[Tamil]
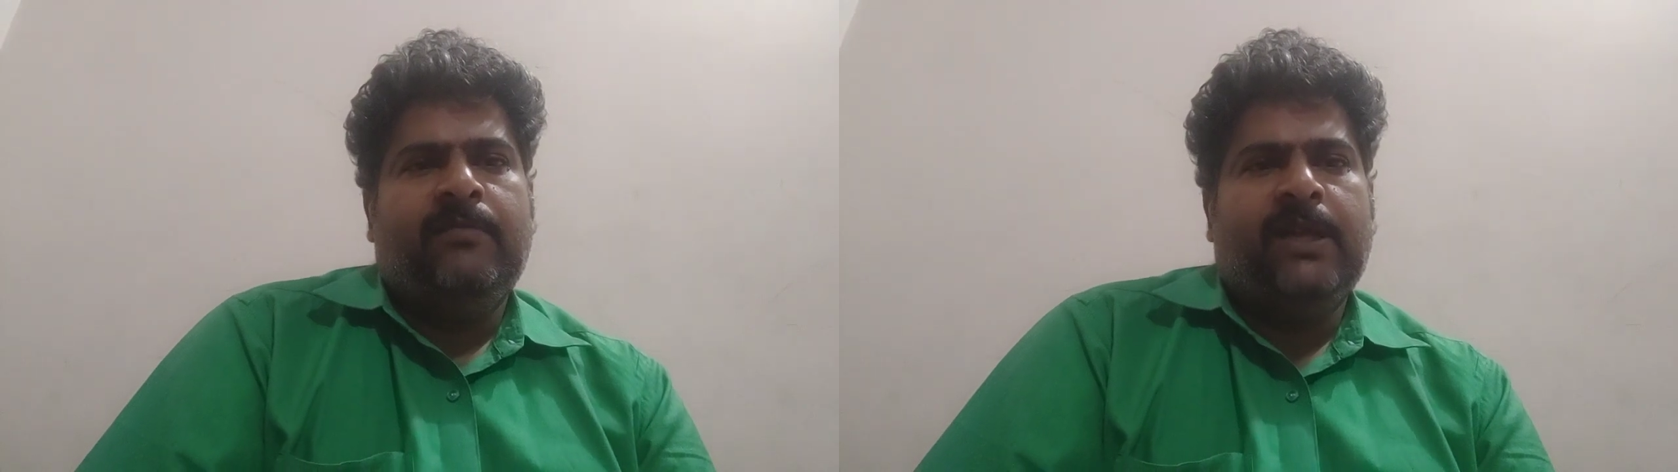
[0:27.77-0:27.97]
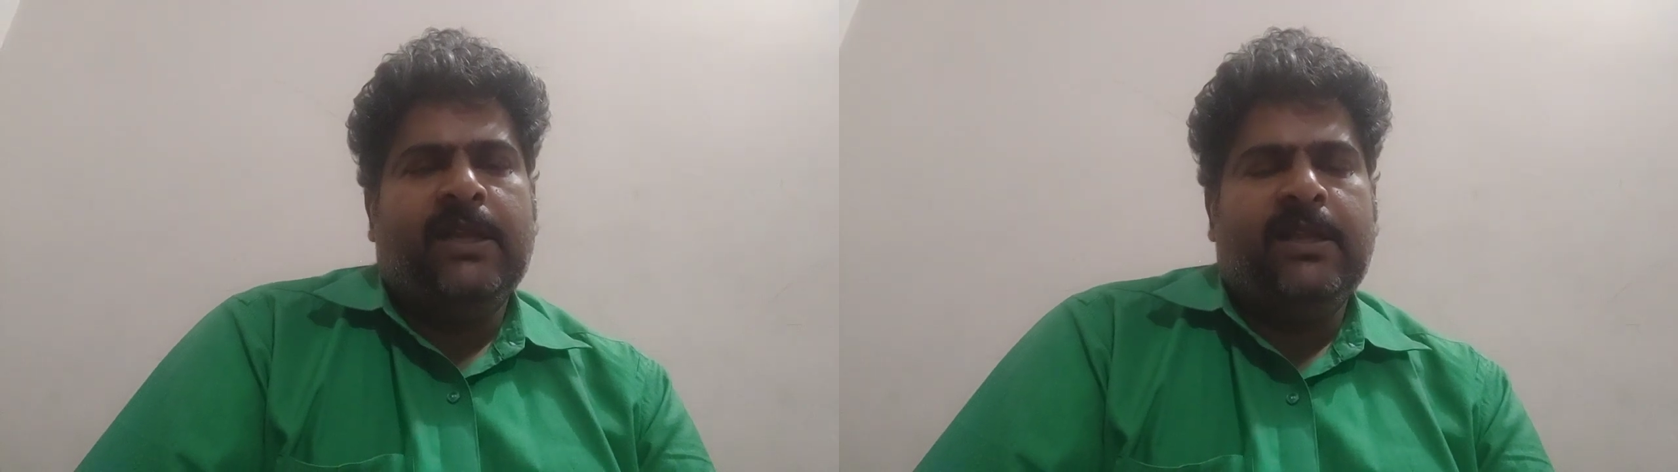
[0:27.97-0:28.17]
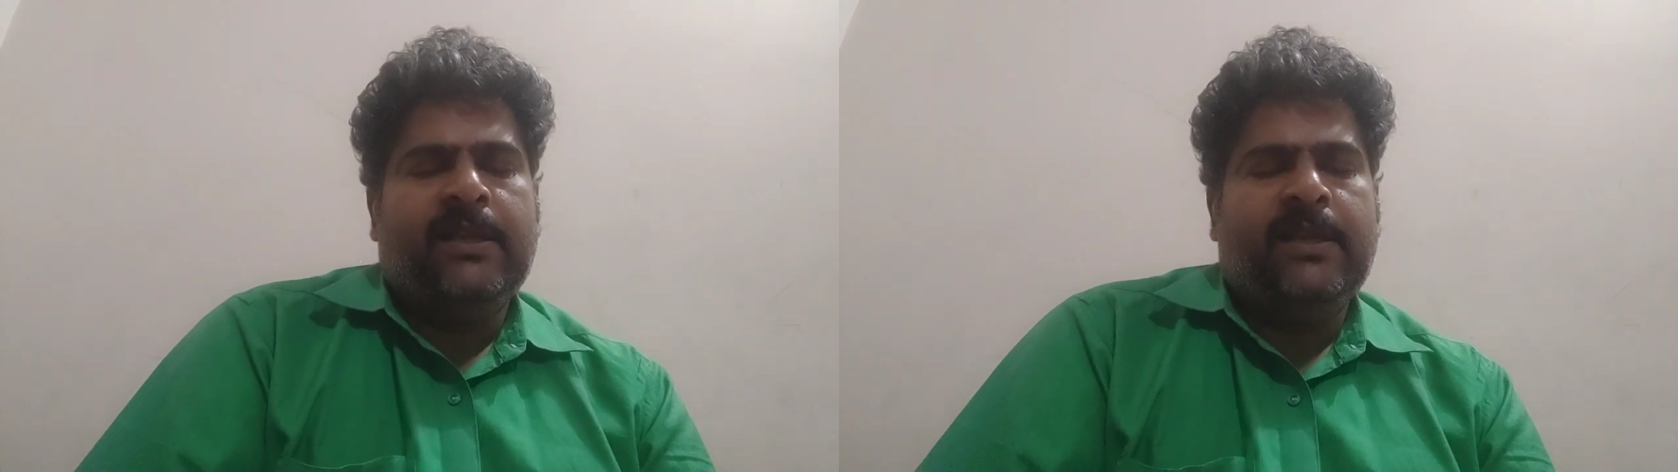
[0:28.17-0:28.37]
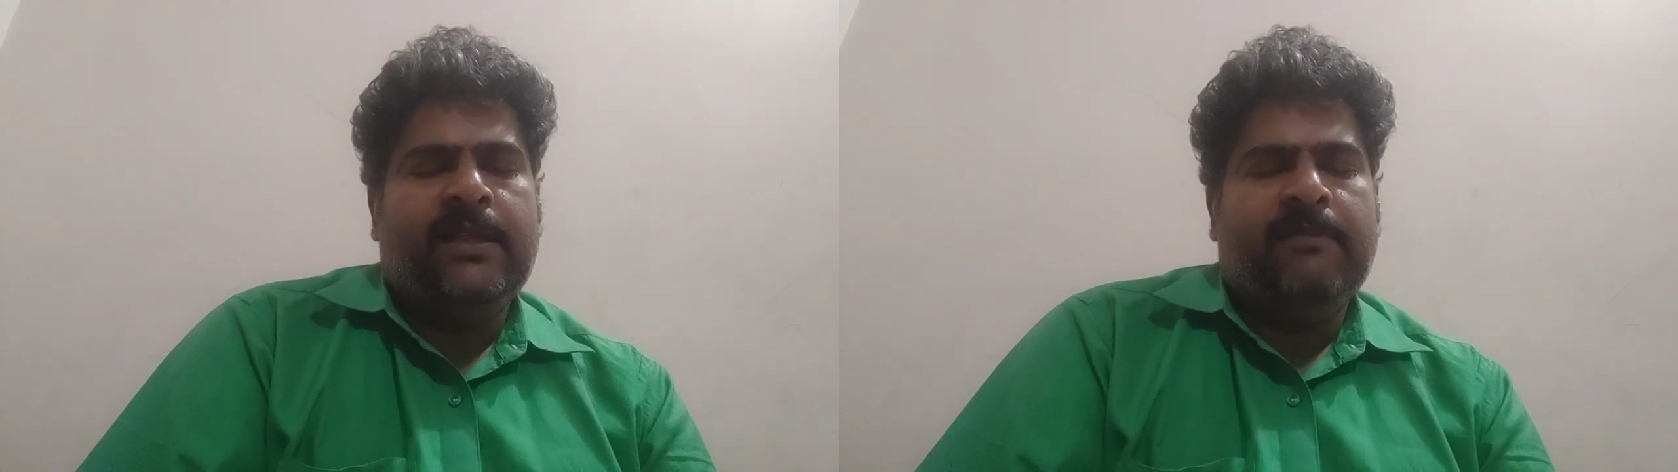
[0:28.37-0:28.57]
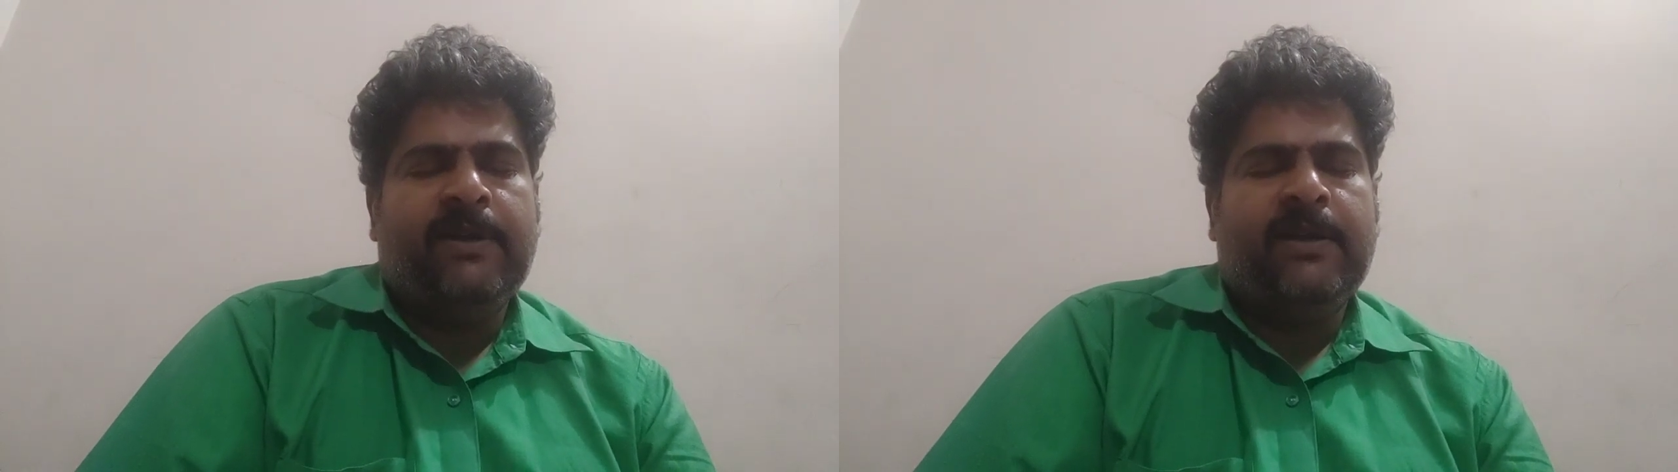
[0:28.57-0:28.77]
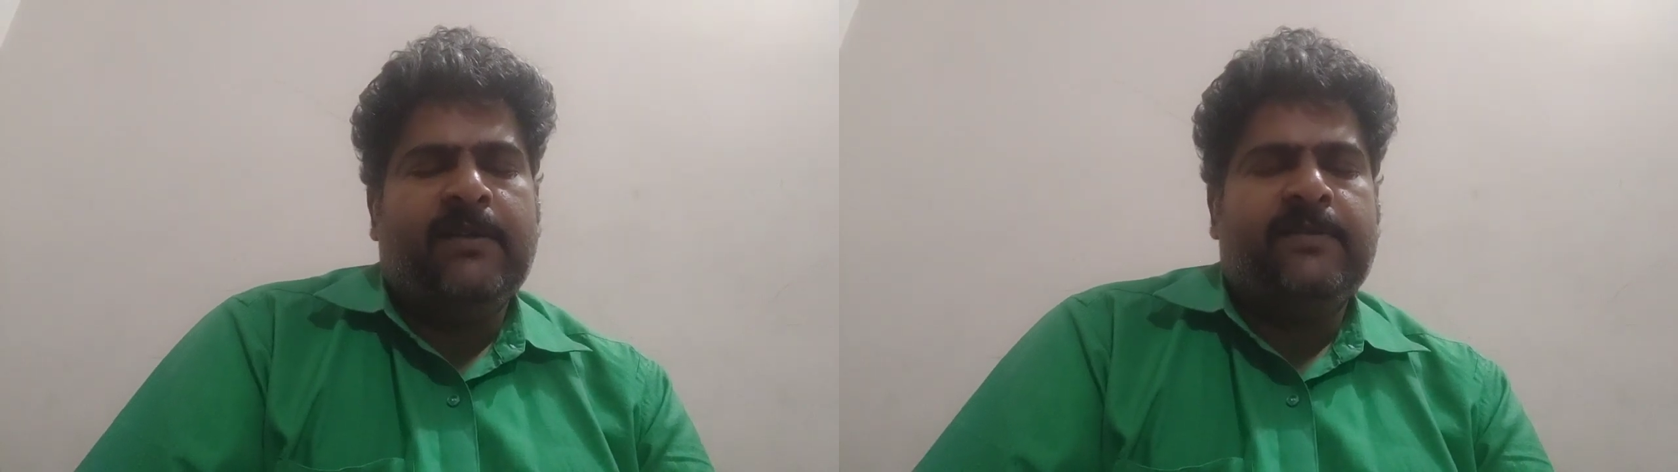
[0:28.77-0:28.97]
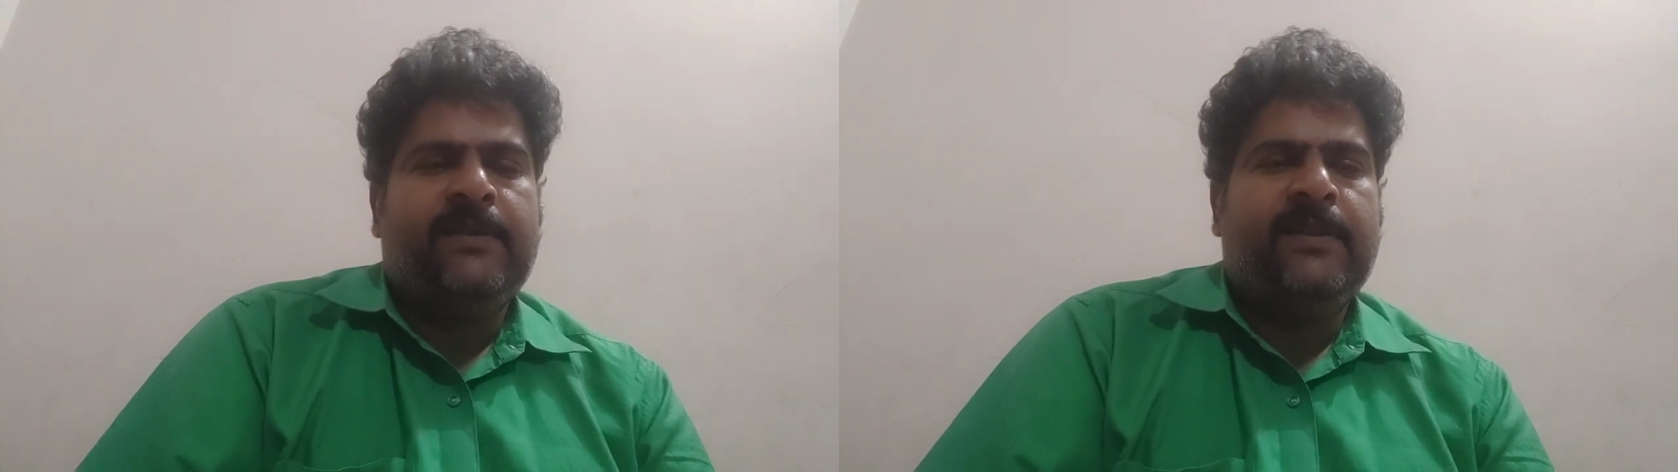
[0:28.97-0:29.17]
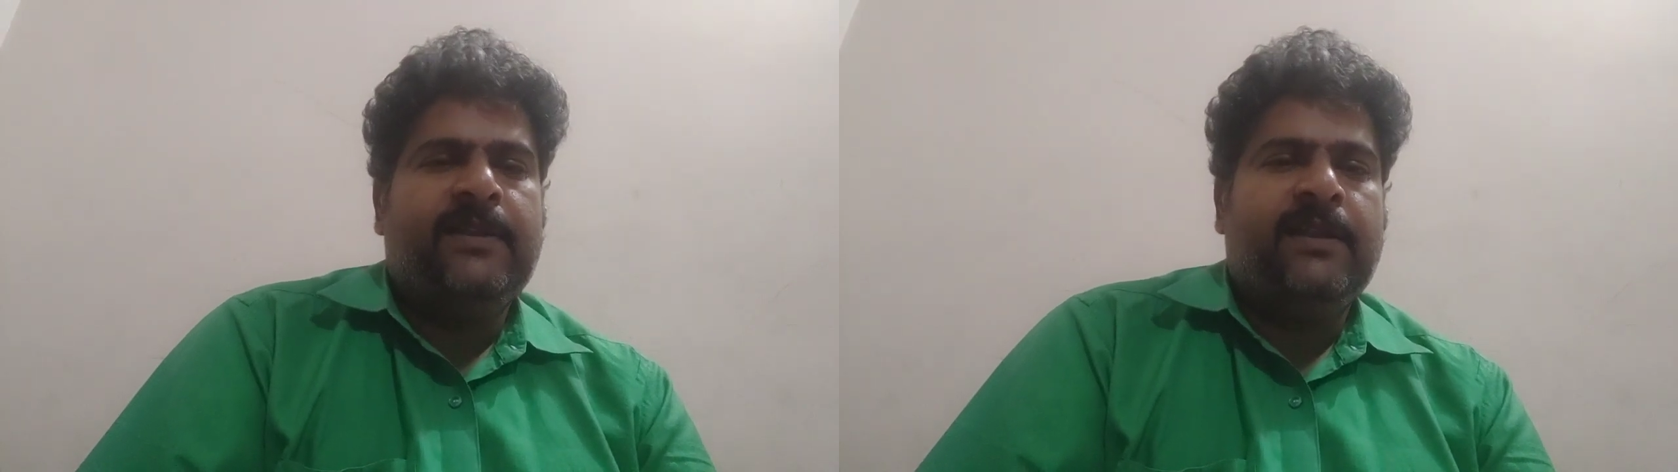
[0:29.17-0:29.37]
மனதிற்கு இதமான
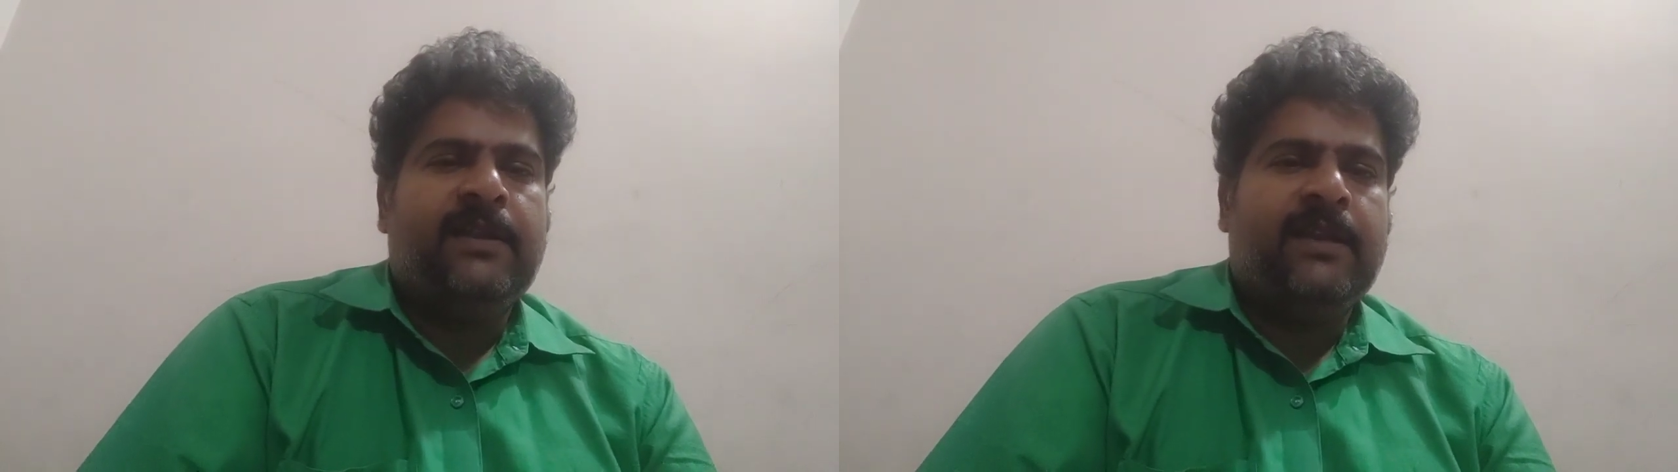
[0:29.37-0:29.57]
செய்திகள்